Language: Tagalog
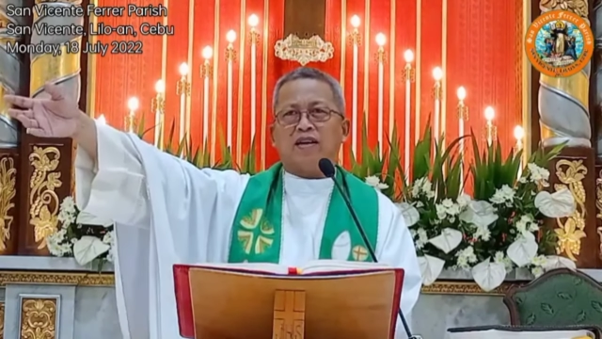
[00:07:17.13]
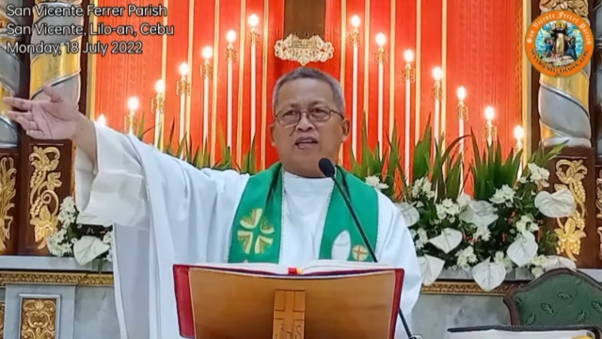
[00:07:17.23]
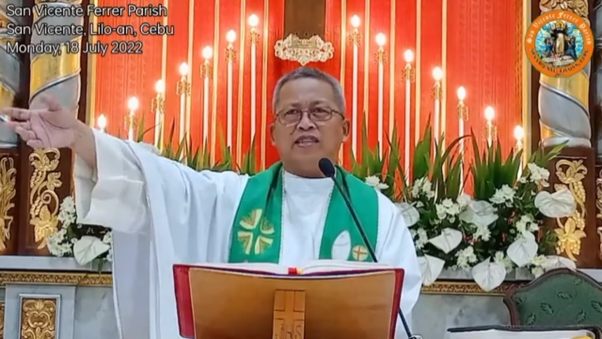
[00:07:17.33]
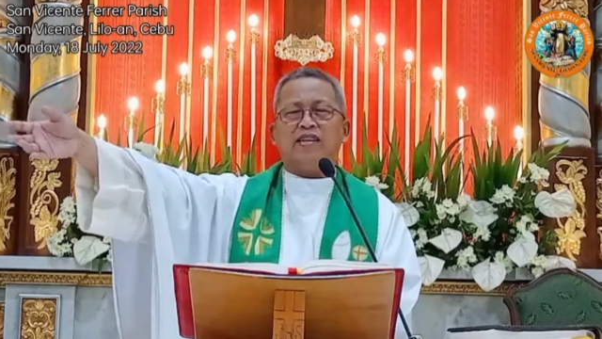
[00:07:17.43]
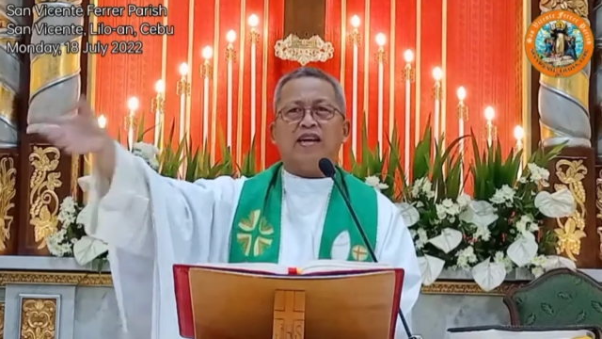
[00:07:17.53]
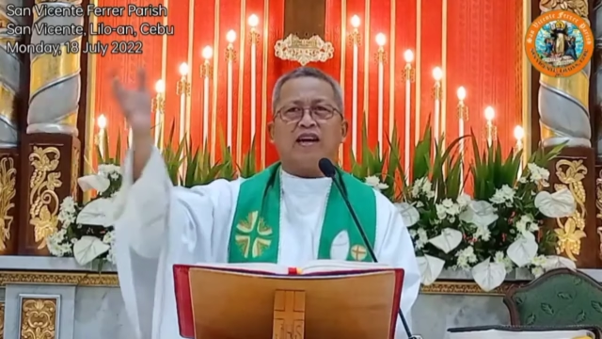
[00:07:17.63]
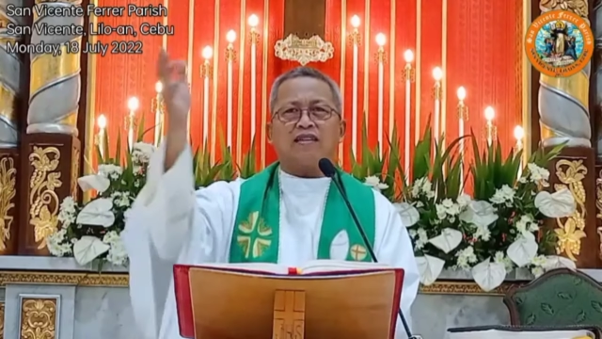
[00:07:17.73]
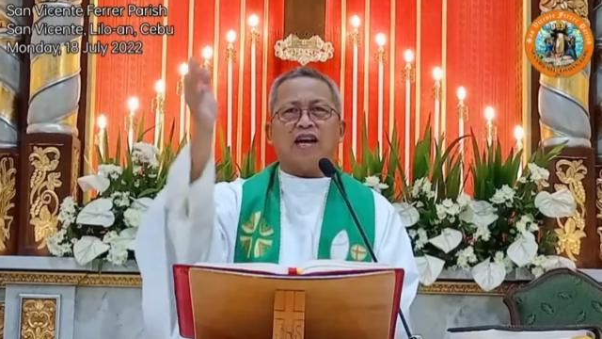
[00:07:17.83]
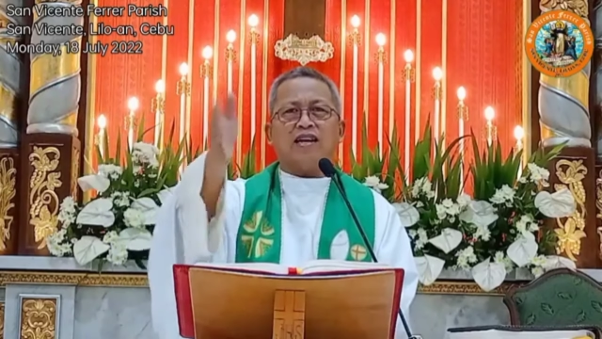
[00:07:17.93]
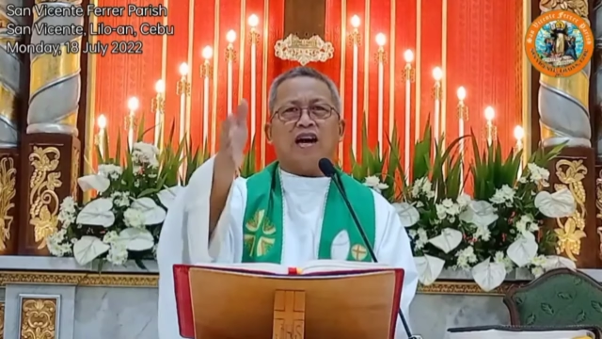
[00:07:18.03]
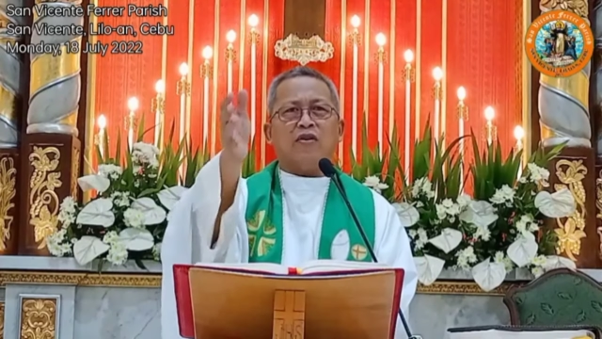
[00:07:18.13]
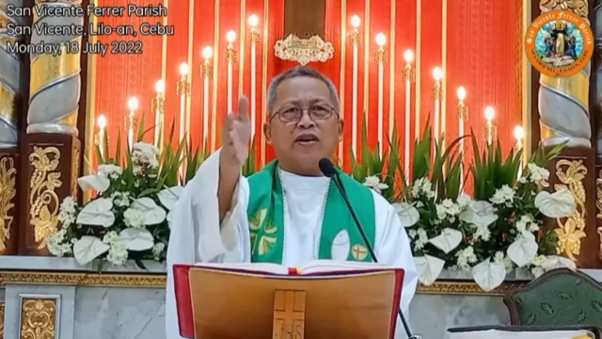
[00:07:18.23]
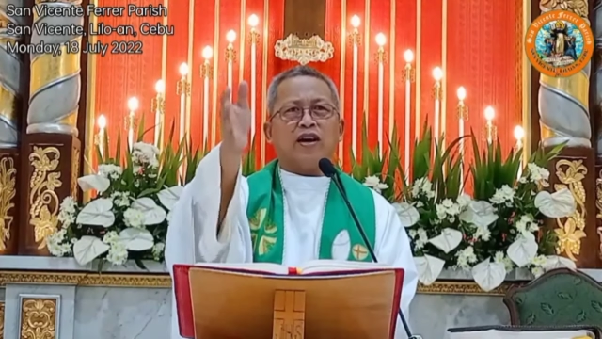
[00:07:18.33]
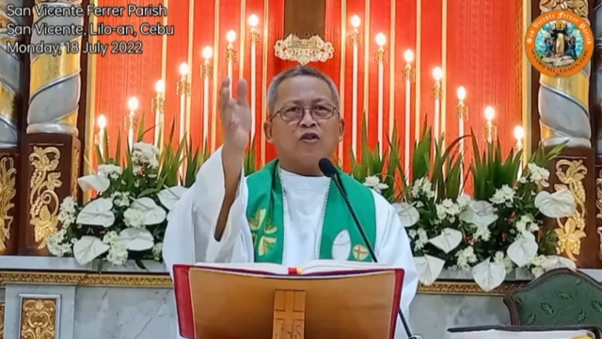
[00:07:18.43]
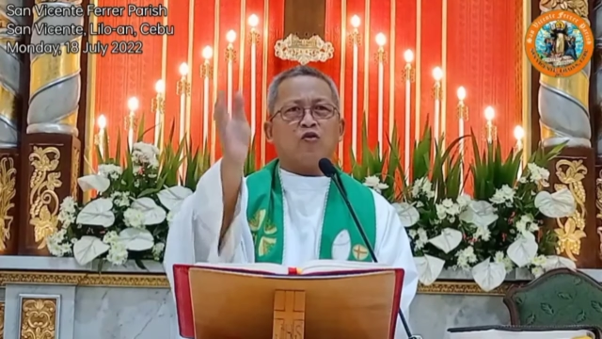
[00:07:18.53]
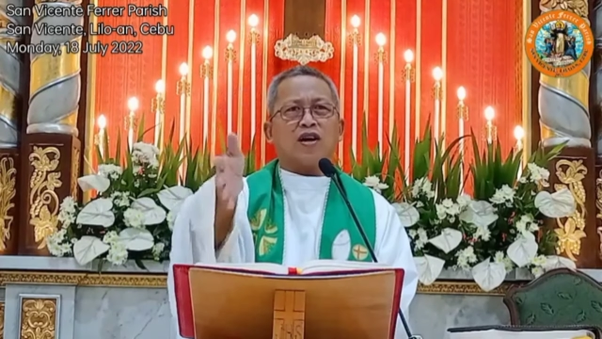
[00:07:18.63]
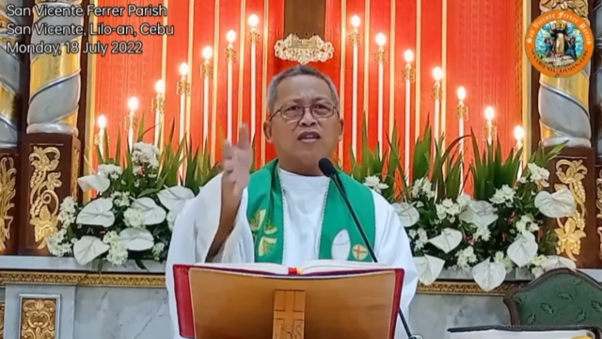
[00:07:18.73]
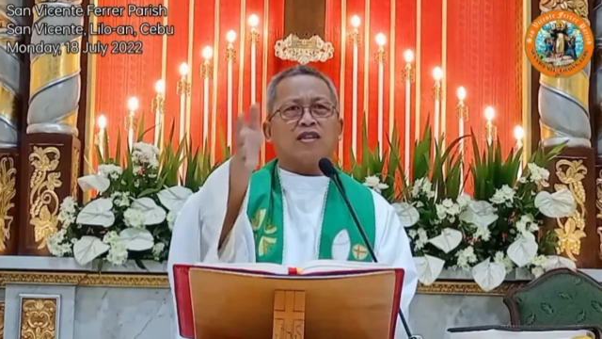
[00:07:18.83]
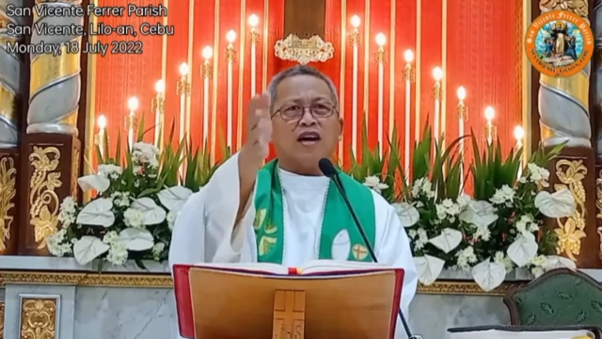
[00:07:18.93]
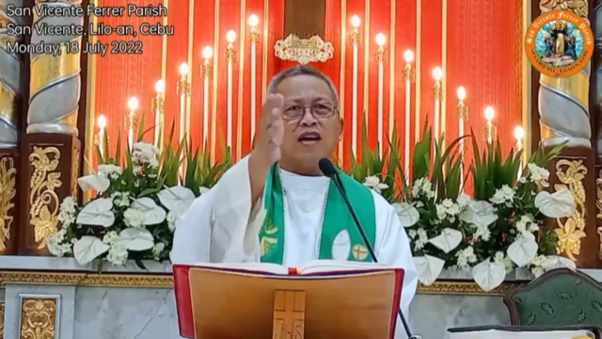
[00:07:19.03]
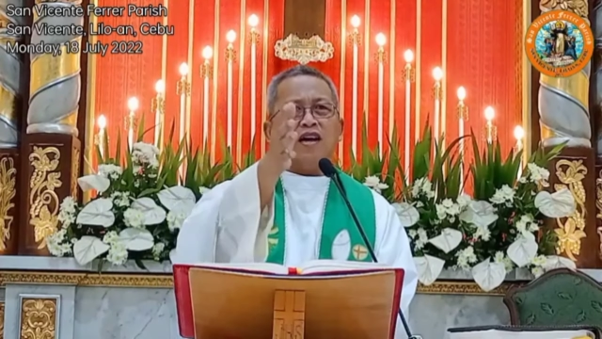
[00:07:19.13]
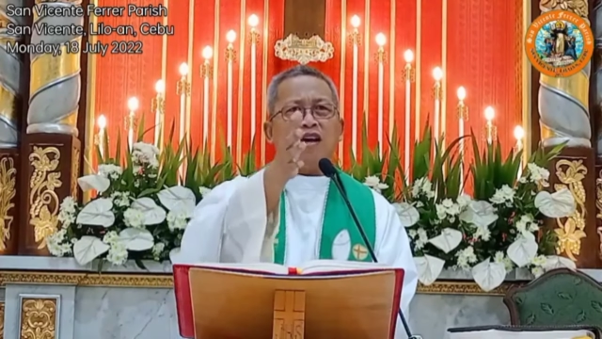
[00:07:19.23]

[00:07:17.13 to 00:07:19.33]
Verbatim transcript: gasigilag tan-aw anang kwarta,